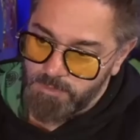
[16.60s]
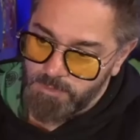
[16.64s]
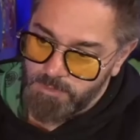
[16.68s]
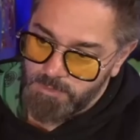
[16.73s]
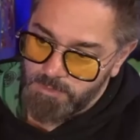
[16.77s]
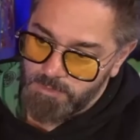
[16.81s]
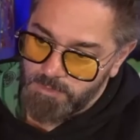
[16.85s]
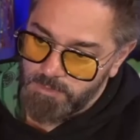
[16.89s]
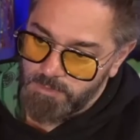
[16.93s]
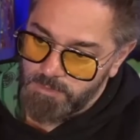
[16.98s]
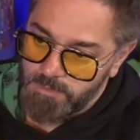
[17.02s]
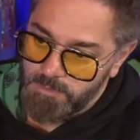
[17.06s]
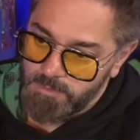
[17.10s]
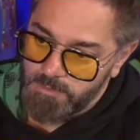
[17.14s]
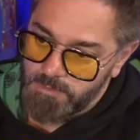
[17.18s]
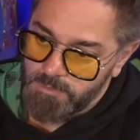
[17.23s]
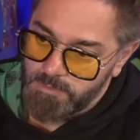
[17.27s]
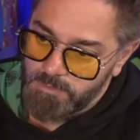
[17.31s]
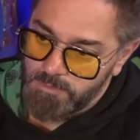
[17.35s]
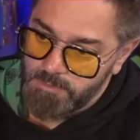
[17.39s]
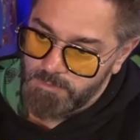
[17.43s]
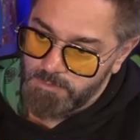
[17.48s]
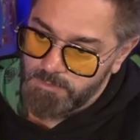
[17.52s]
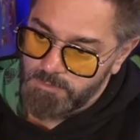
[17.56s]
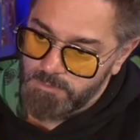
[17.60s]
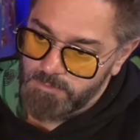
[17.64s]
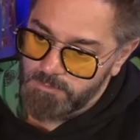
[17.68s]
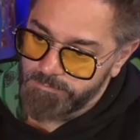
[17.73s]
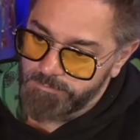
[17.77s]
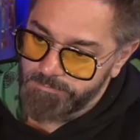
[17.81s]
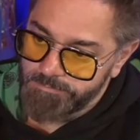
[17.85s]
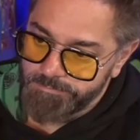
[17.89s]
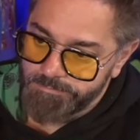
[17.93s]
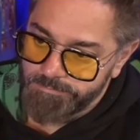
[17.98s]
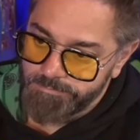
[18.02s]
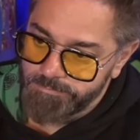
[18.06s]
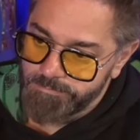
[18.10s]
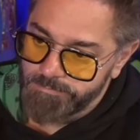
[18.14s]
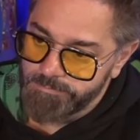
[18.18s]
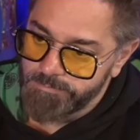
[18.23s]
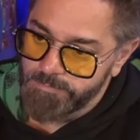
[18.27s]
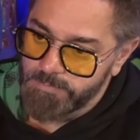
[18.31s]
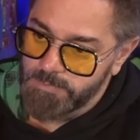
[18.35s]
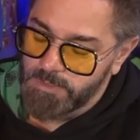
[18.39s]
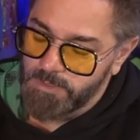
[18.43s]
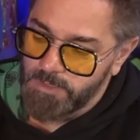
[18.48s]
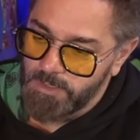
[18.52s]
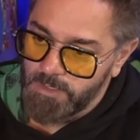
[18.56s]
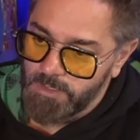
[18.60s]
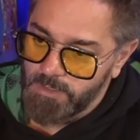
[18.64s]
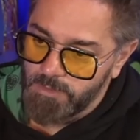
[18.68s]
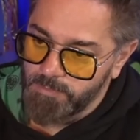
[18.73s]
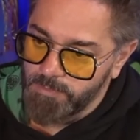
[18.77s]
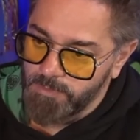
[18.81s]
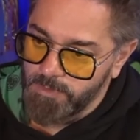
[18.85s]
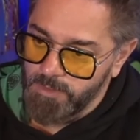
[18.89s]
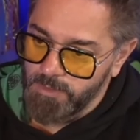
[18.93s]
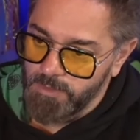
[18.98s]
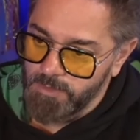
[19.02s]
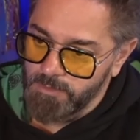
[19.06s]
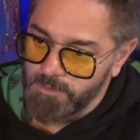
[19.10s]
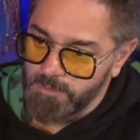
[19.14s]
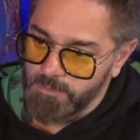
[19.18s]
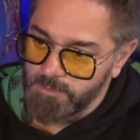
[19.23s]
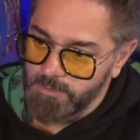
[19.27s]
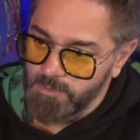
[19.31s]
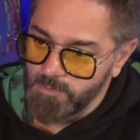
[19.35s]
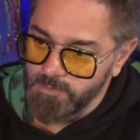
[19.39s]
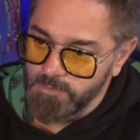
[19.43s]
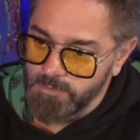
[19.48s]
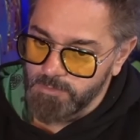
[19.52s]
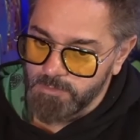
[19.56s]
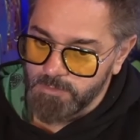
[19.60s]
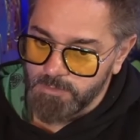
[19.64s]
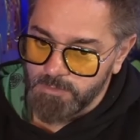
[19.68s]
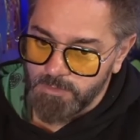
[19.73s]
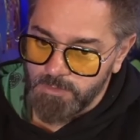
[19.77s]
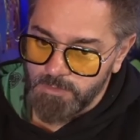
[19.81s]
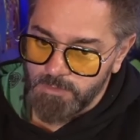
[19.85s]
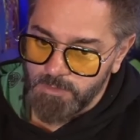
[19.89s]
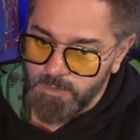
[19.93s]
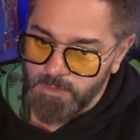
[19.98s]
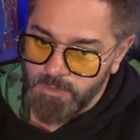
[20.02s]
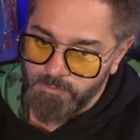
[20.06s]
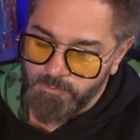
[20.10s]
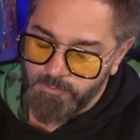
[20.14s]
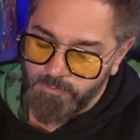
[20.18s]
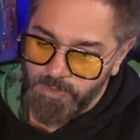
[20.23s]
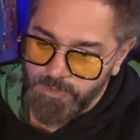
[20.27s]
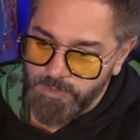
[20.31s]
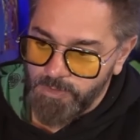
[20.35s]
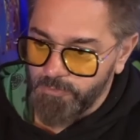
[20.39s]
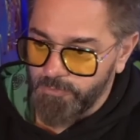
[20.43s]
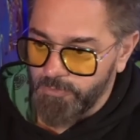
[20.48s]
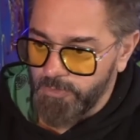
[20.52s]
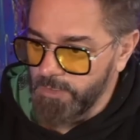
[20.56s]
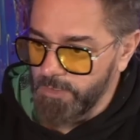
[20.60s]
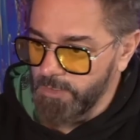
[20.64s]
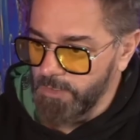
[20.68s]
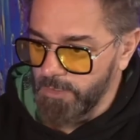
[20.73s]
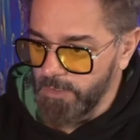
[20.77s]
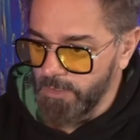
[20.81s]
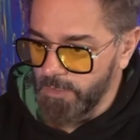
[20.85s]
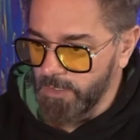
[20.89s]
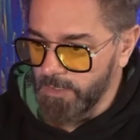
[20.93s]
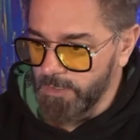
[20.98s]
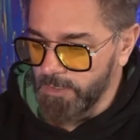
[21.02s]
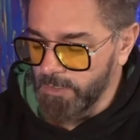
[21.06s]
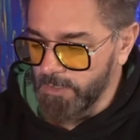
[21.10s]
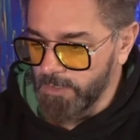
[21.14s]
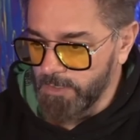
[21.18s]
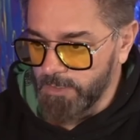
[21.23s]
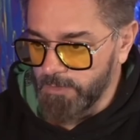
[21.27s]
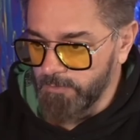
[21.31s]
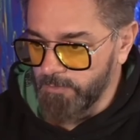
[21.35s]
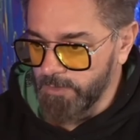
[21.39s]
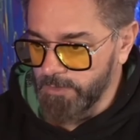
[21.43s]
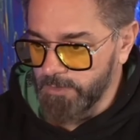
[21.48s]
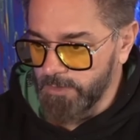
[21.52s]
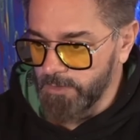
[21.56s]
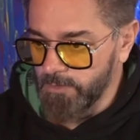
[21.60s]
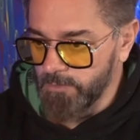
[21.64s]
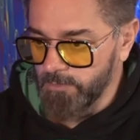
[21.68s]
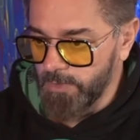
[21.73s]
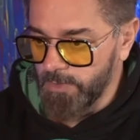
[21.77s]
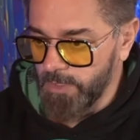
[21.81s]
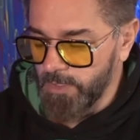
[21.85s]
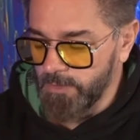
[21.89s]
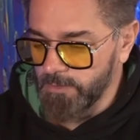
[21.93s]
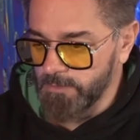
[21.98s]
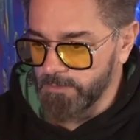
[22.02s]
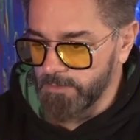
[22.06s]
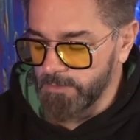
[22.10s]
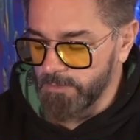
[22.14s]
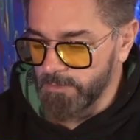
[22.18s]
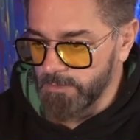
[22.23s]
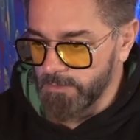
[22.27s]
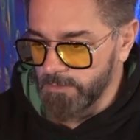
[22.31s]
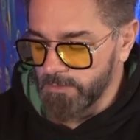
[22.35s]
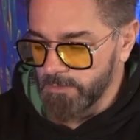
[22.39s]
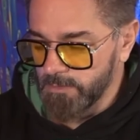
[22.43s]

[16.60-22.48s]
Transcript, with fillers: querendo puxar o tapete da outra ali, claro, né? Porque, então vai definir a grana que vai ter no é. mês, né?